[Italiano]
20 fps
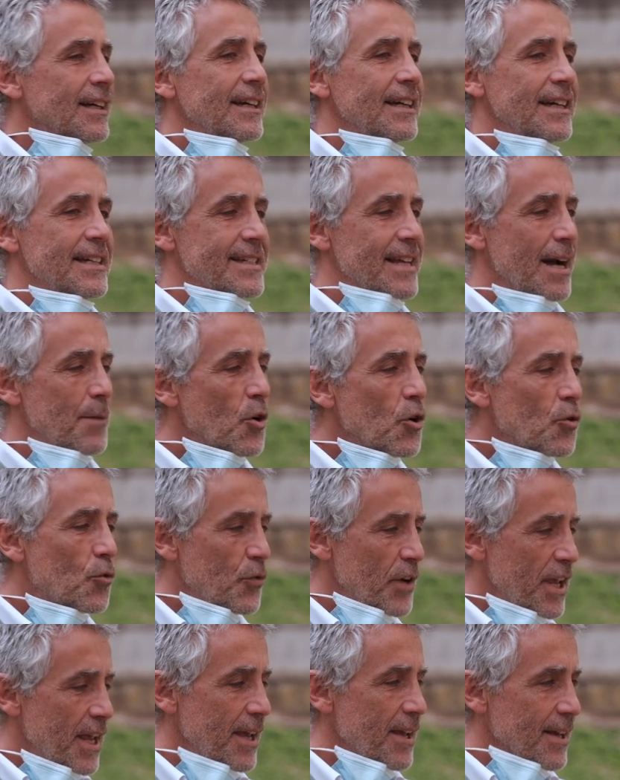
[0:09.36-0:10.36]
e siamo
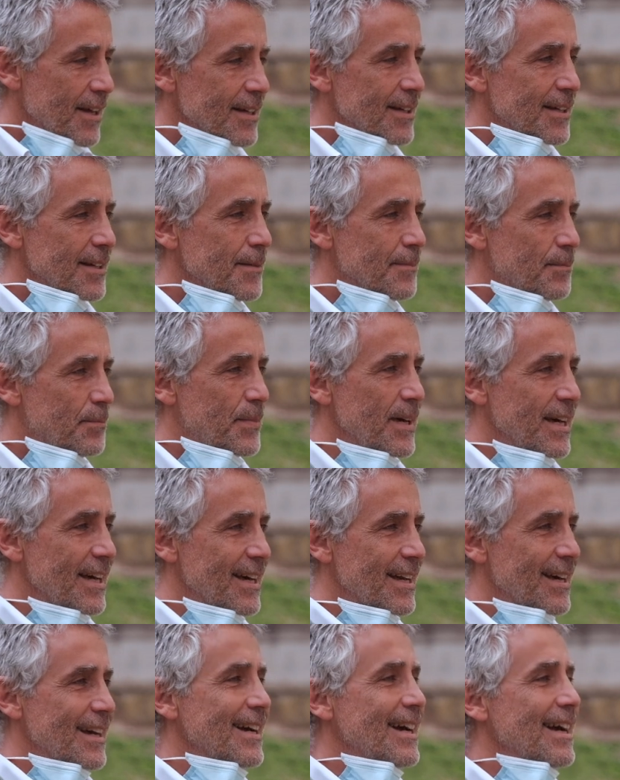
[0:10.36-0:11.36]
qui
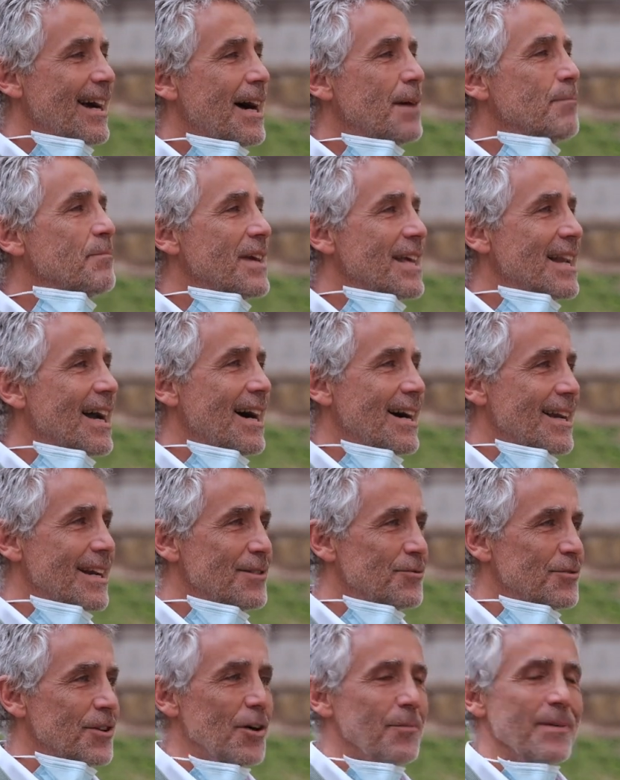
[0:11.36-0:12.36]
per ammirare
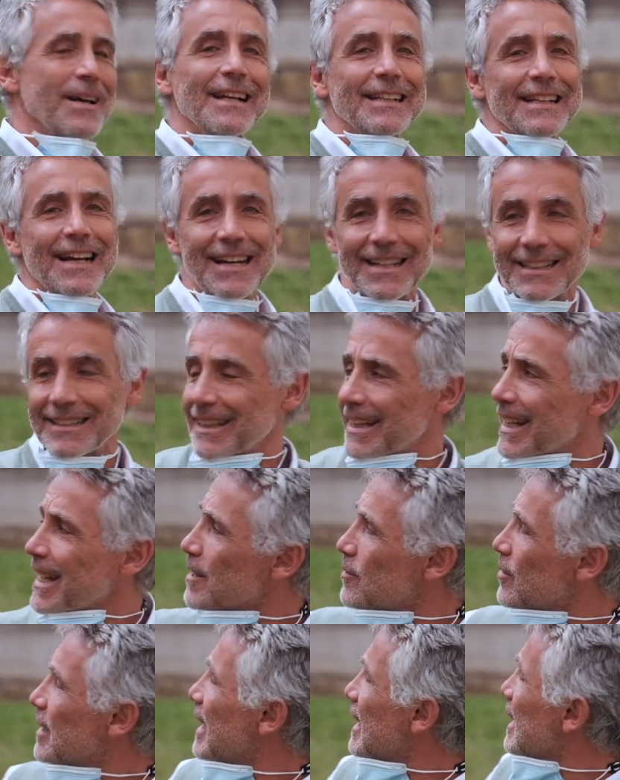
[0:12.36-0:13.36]
un'opera d'arte che
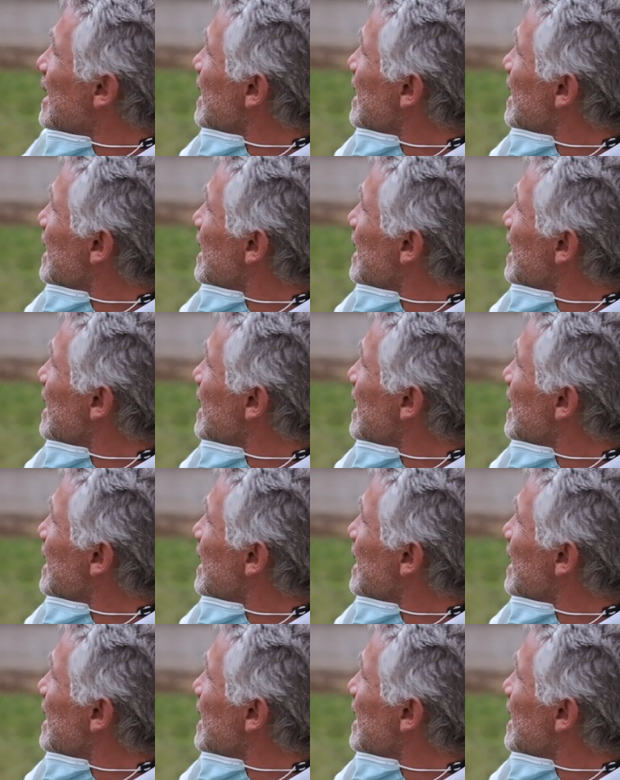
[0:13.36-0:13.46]
è quella